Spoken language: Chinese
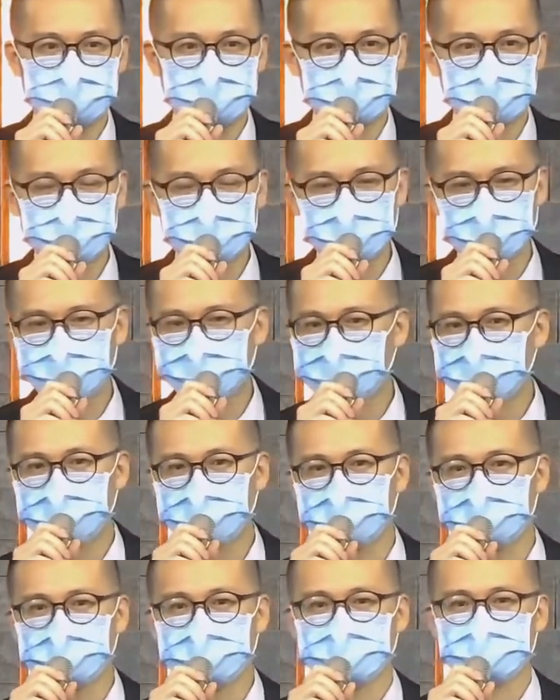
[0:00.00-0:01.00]
当他复
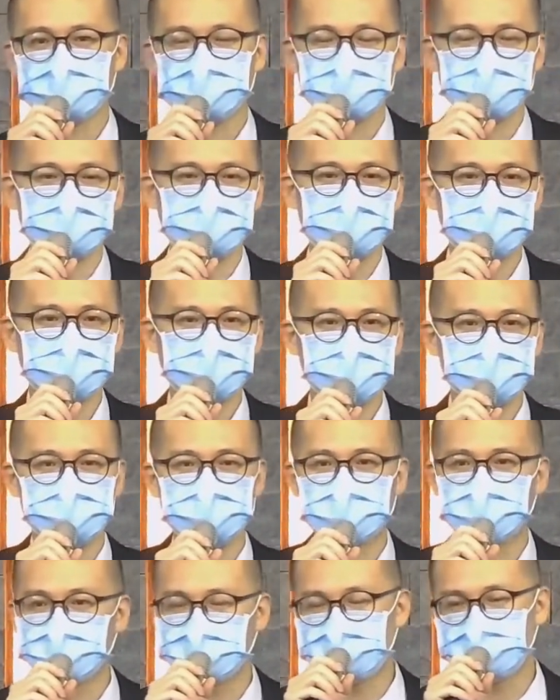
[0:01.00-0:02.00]
活的时候，就
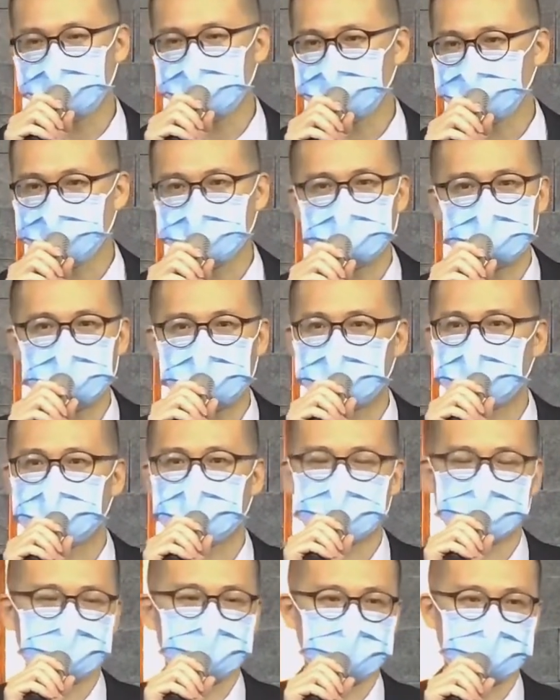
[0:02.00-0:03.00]
像我们从水里起
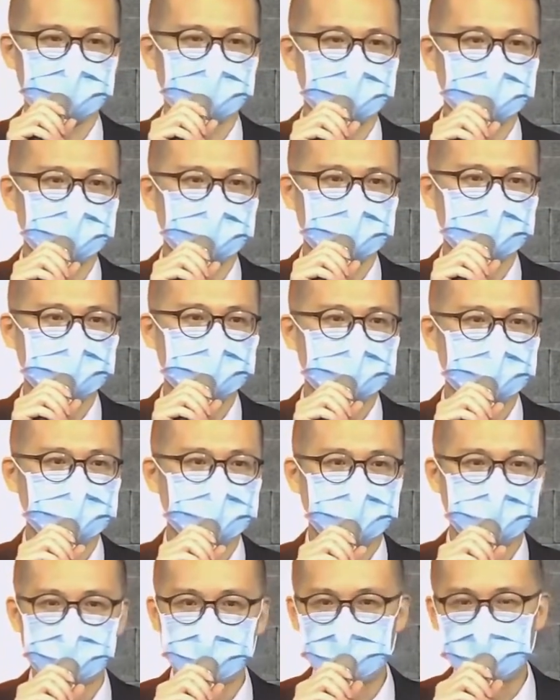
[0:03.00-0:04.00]
来的时候，
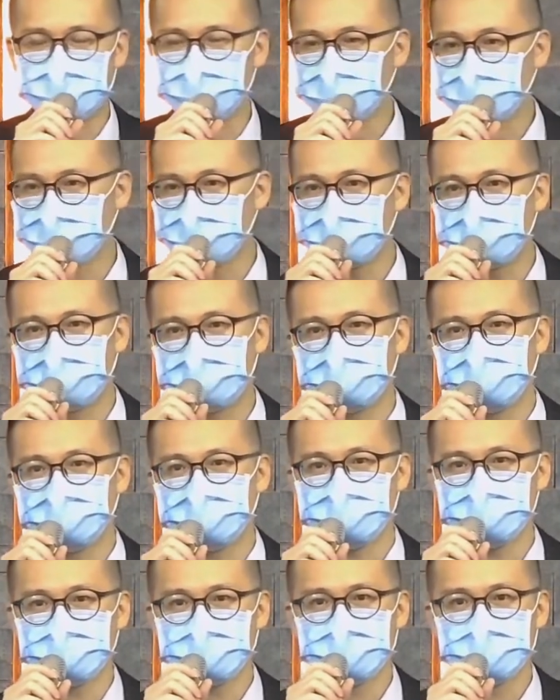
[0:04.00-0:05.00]
我们接受了耶
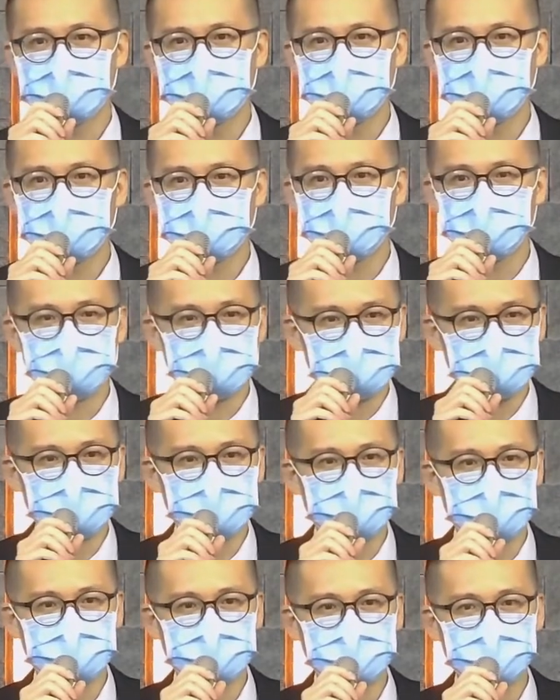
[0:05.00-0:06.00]
稣，我们
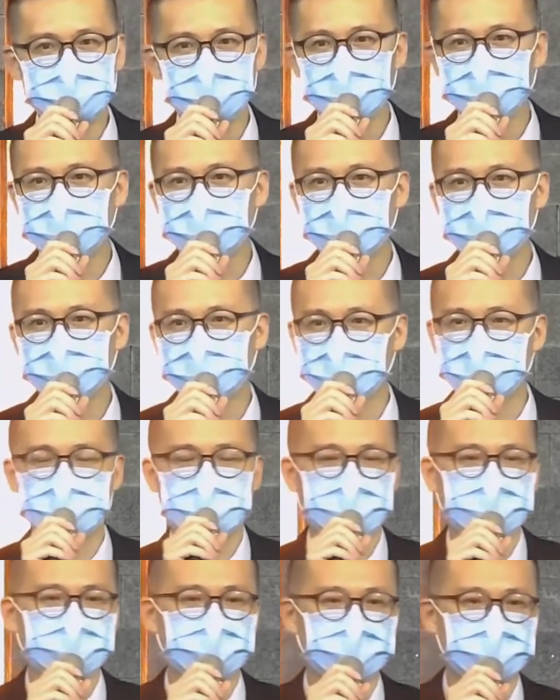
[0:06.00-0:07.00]
是要用一个全
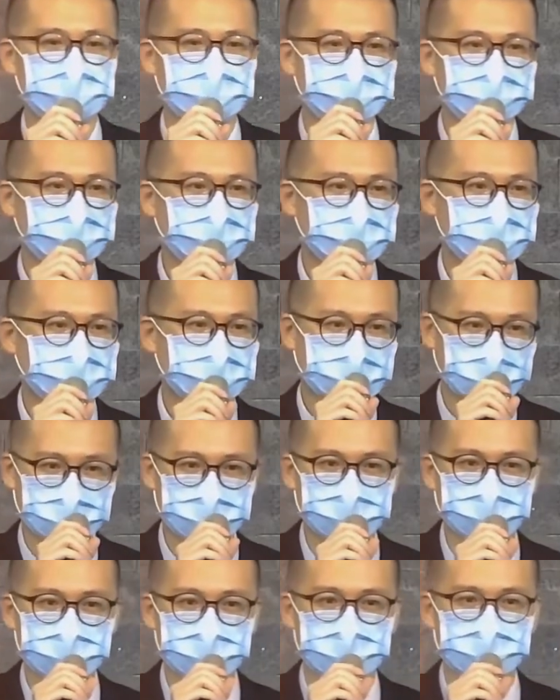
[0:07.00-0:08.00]
新的生命来
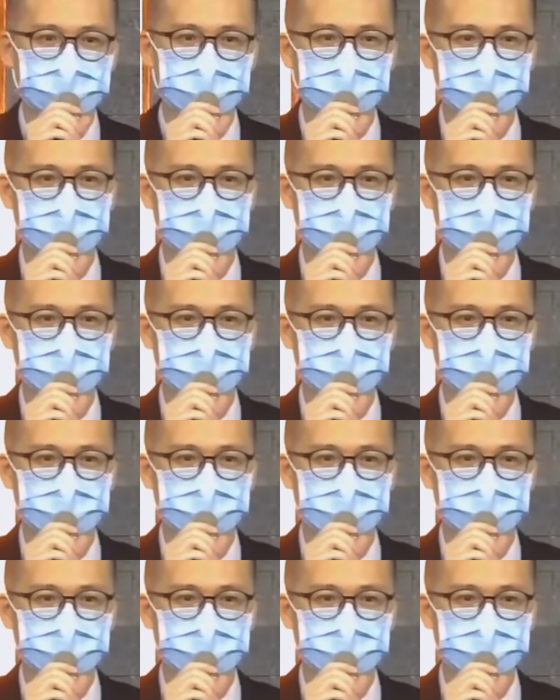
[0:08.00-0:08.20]
活着。